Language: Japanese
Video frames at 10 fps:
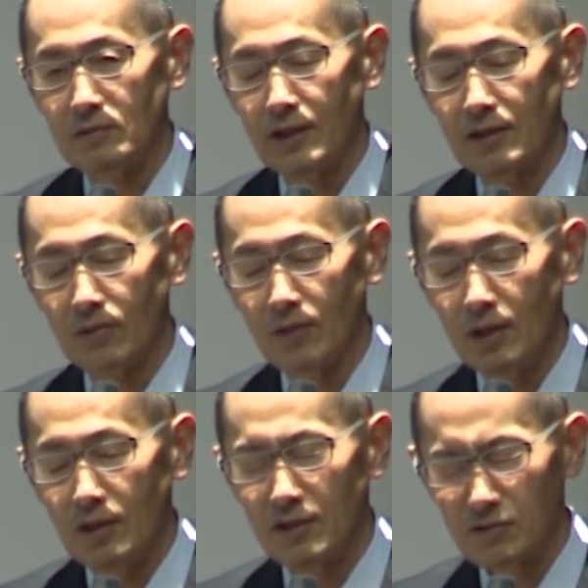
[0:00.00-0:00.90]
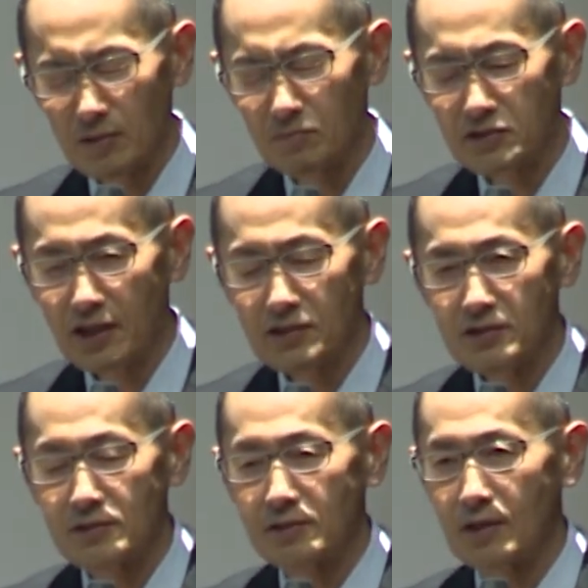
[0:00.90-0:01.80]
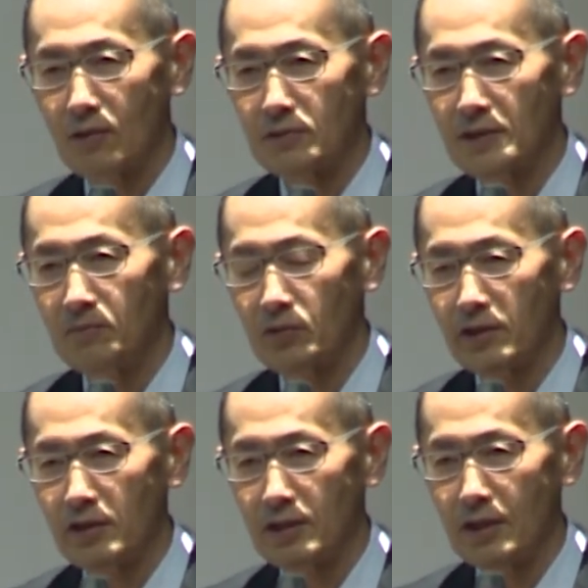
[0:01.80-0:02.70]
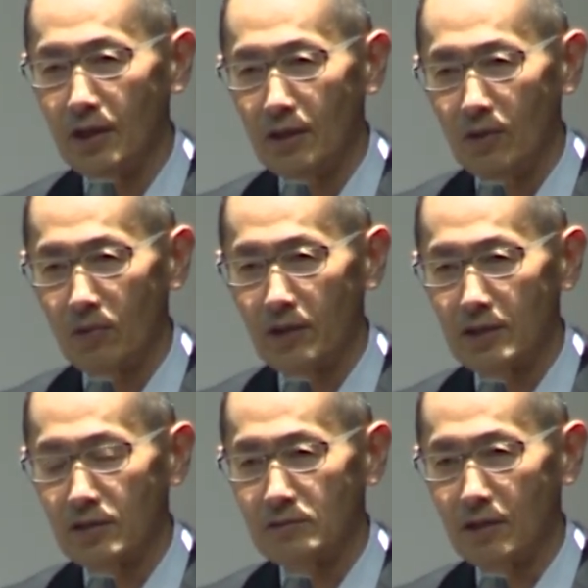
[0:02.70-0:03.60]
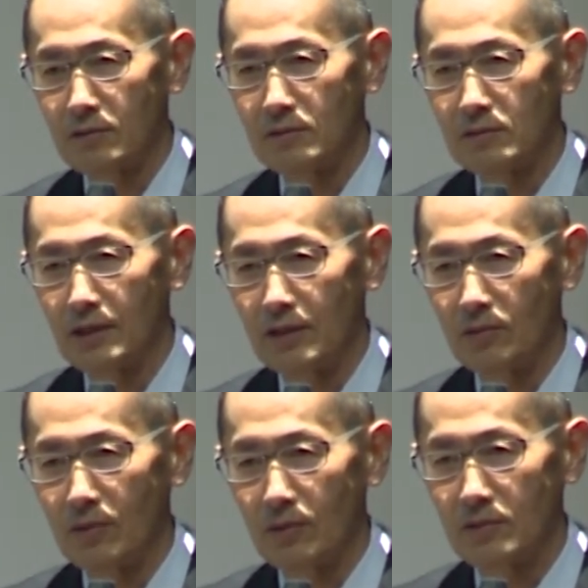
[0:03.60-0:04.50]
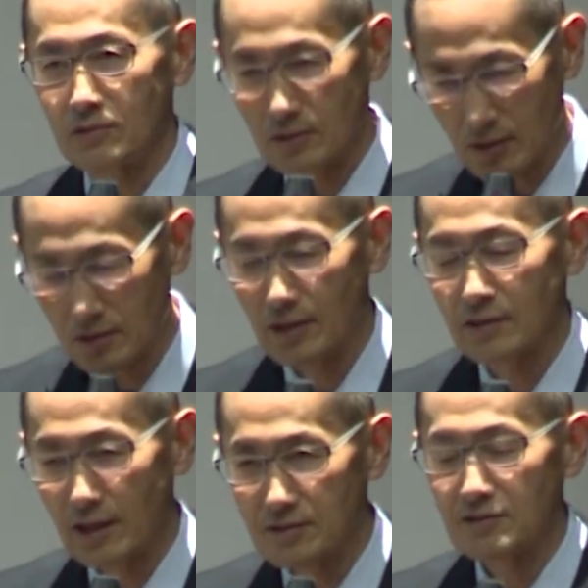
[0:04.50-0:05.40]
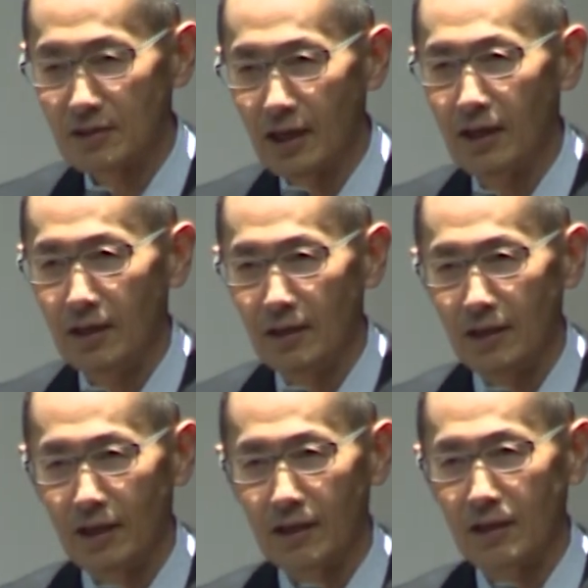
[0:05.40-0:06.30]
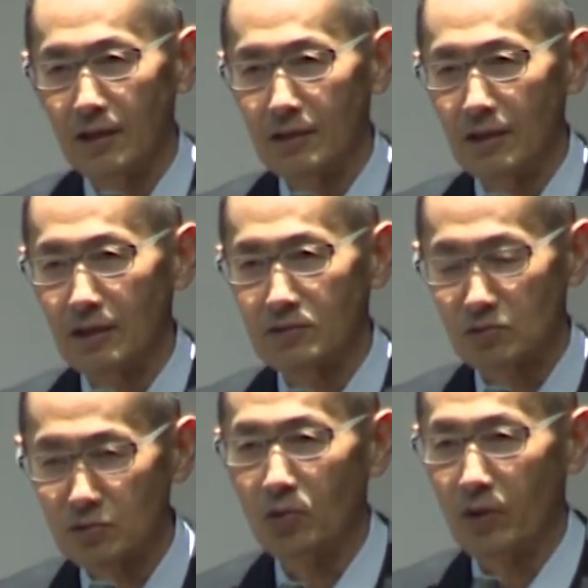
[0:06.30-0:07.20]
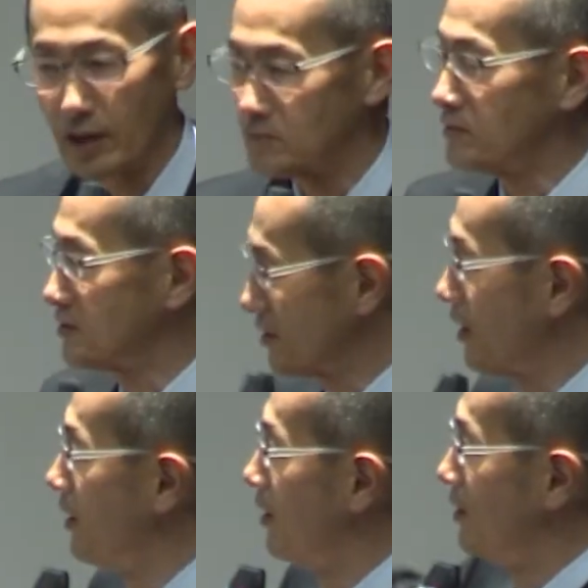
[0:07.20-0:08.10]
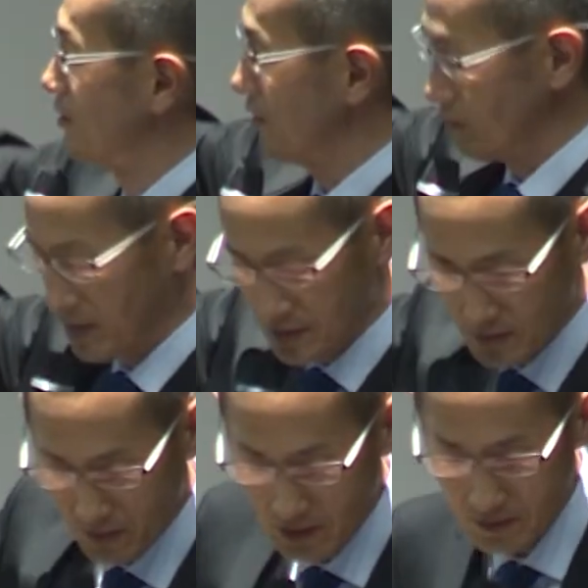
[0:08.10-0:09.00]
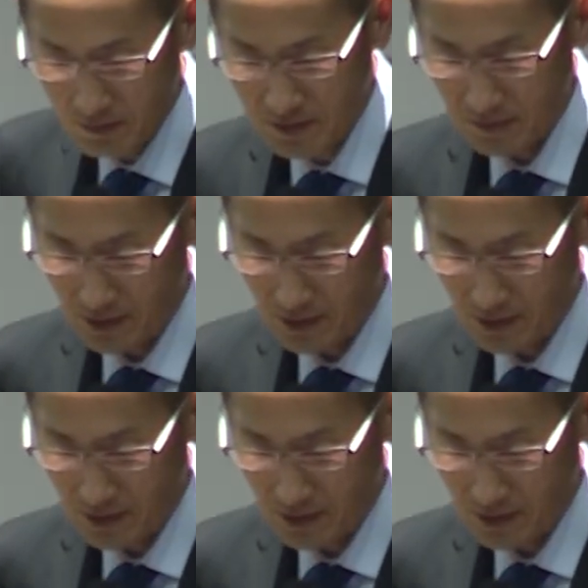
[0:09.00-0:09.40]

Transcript: うあの非常に難しい実験を専門的に行ってくれるあの非常に大切なあ職業があるんですがあの私の研究室